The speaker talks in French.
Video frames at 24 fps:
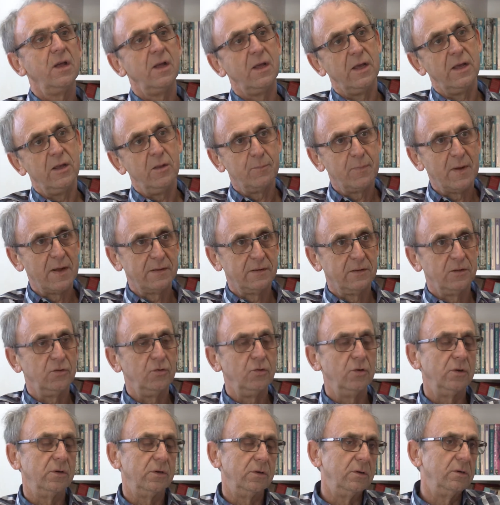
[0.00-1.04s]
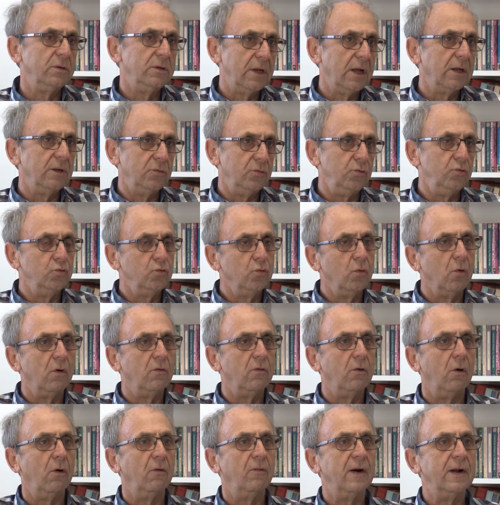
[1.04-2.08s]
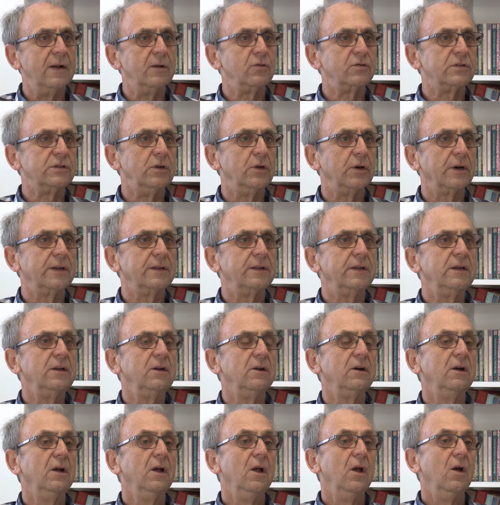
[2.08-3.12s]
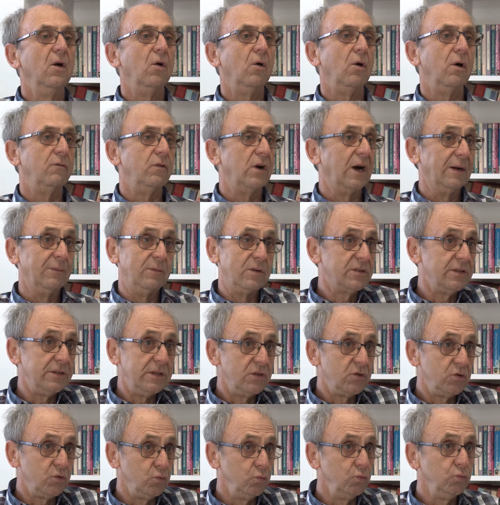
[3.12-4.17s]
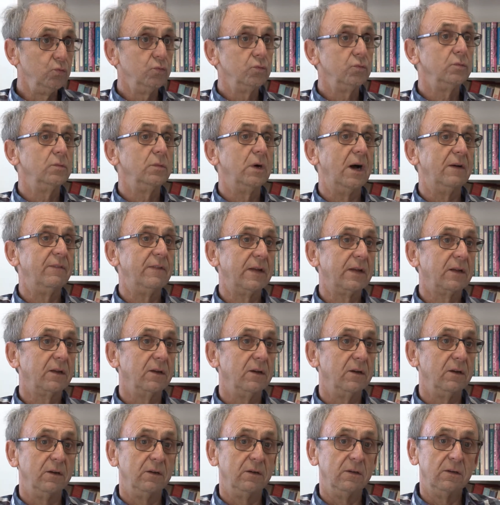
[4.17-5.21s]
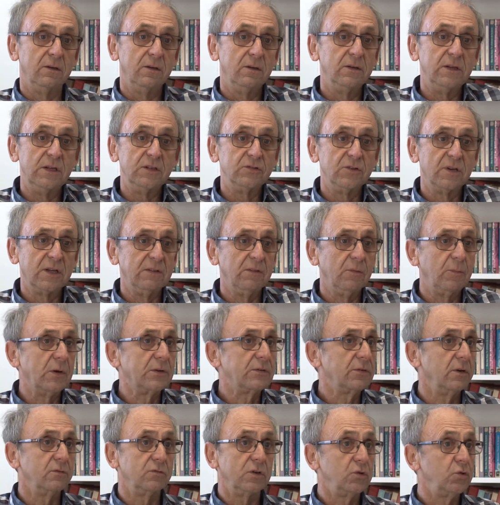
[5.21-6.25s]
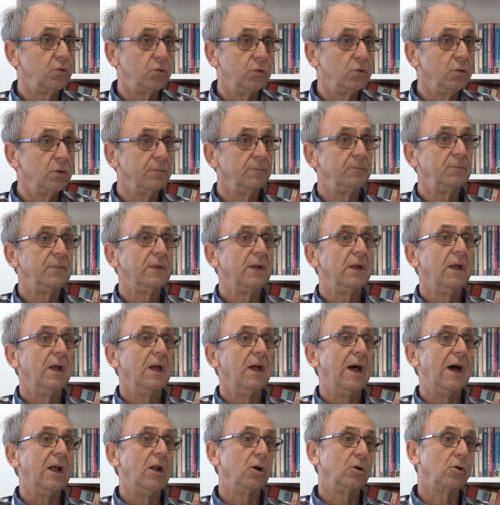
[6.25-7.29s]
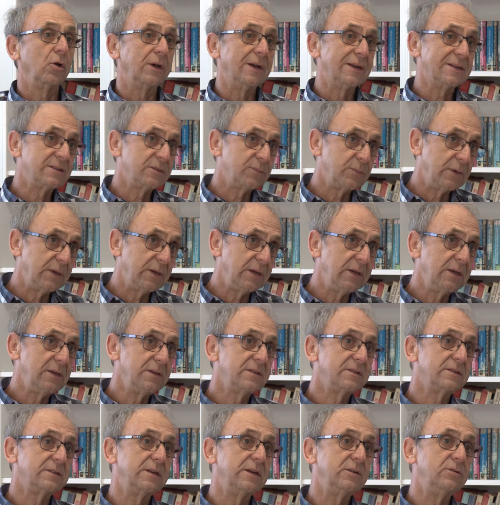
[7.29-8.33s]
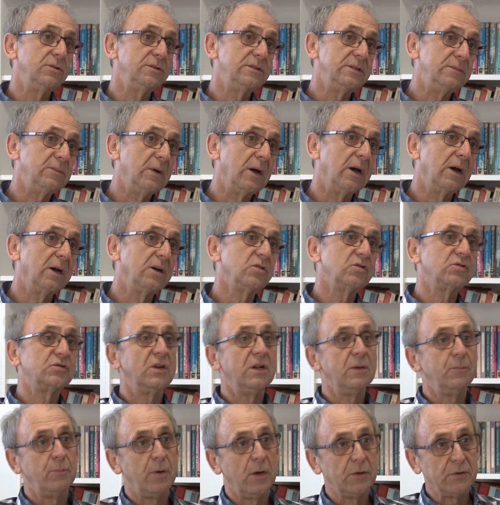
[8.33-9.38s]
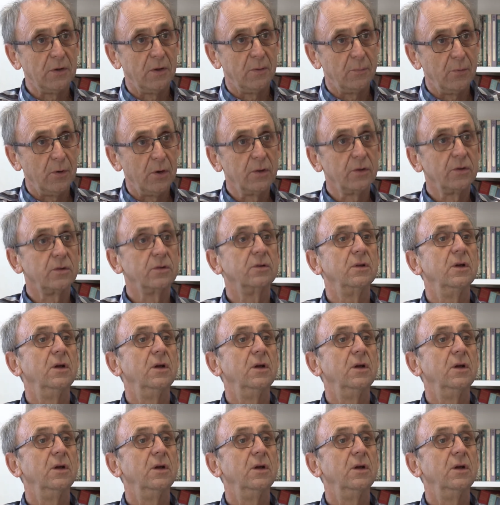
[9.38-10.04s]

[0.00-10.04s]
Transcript: et une partie de la, nous, on, va aller aussi leur aider. On va ramasser des sous avec euh, les gens qui vont passer en voiture. Alors que Gaspé, c'est le dimanche, c'est le pâte en porte,